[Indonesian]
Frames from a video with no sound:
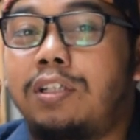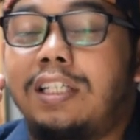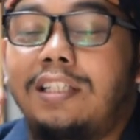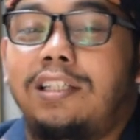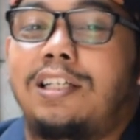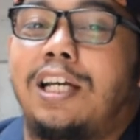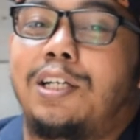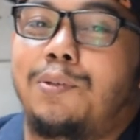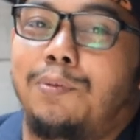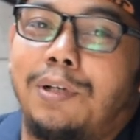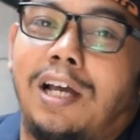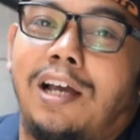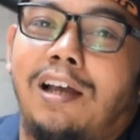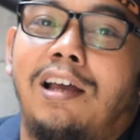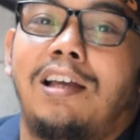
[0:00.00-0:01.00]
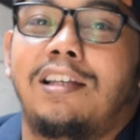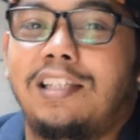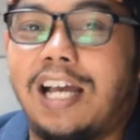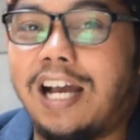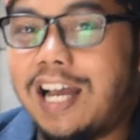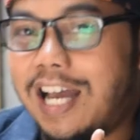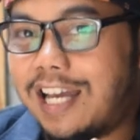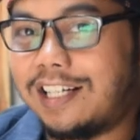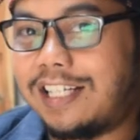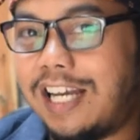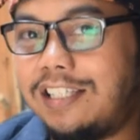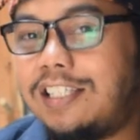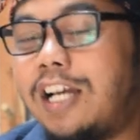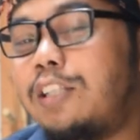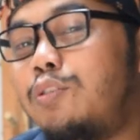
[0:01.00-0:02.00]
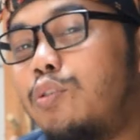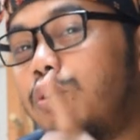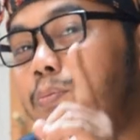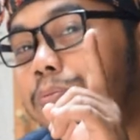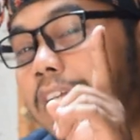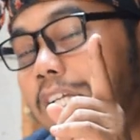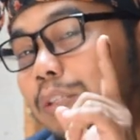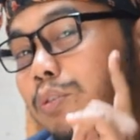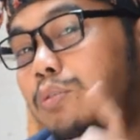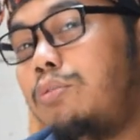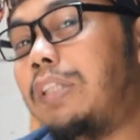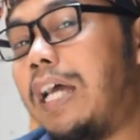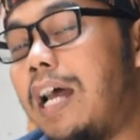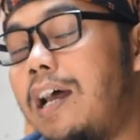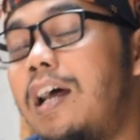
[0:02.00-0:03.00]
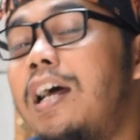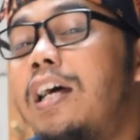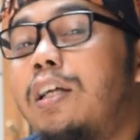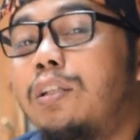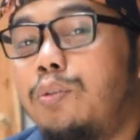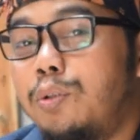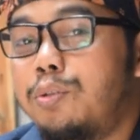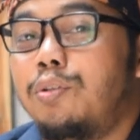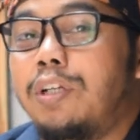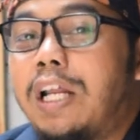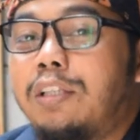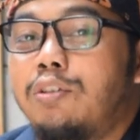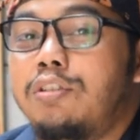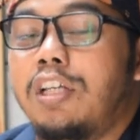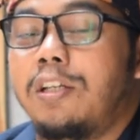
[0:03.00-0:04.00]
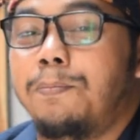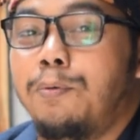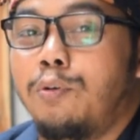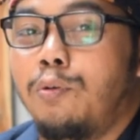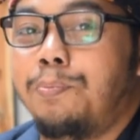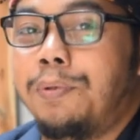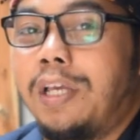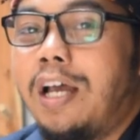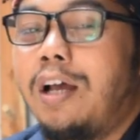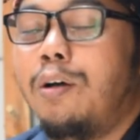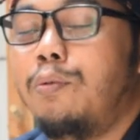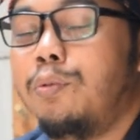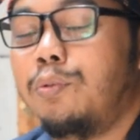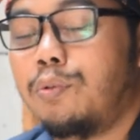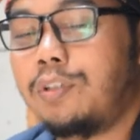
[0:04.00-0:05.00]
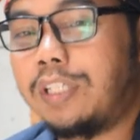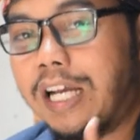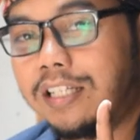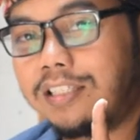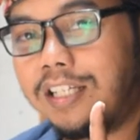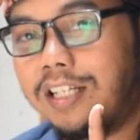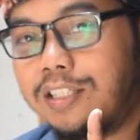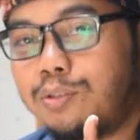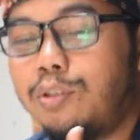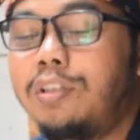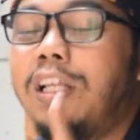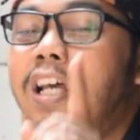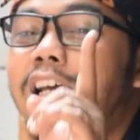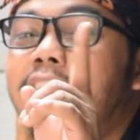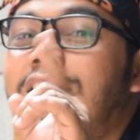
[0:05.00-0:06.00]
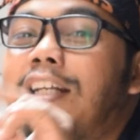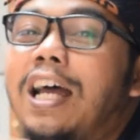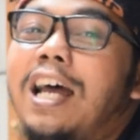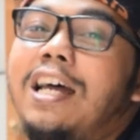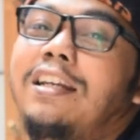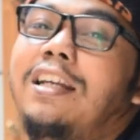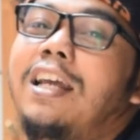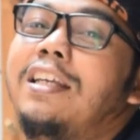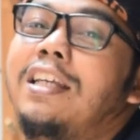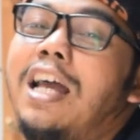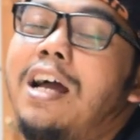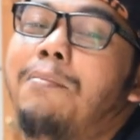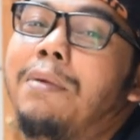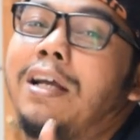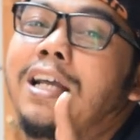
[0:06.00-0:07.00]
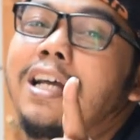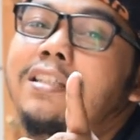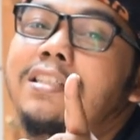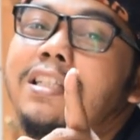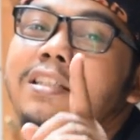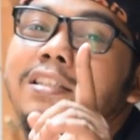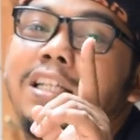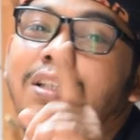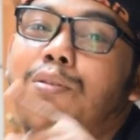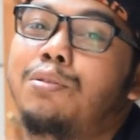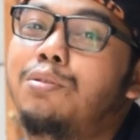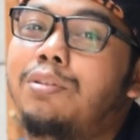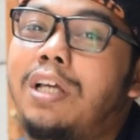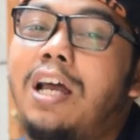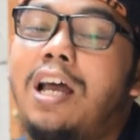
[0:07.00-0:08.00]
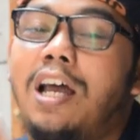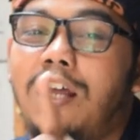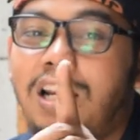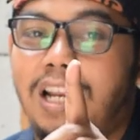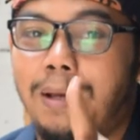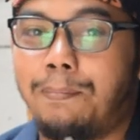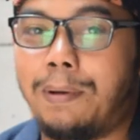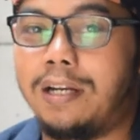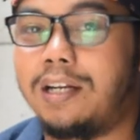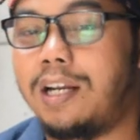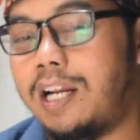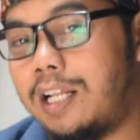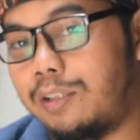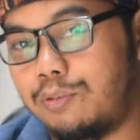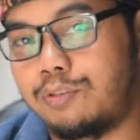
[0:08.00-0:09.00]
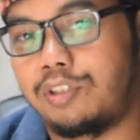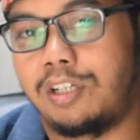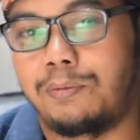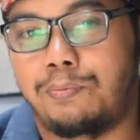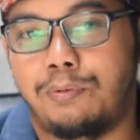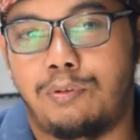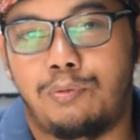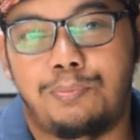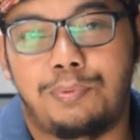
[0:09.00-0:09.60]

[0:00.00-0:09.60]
OD32 yang harganya cukup Rp1.700.000 untuk yang single shoot dan yang magazin Rp1.800.000